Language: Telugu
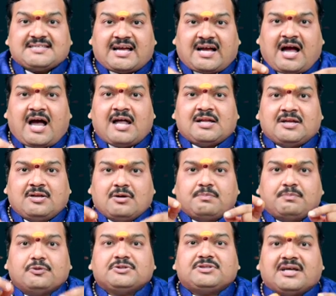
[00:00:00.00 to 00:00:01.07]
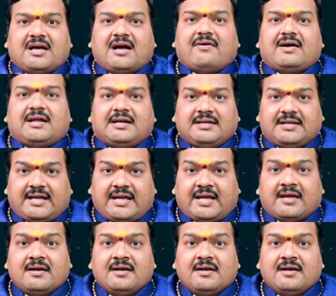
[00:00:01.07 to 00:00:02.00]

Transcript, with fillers: సకాలంలో పూర్తి కావాలంటే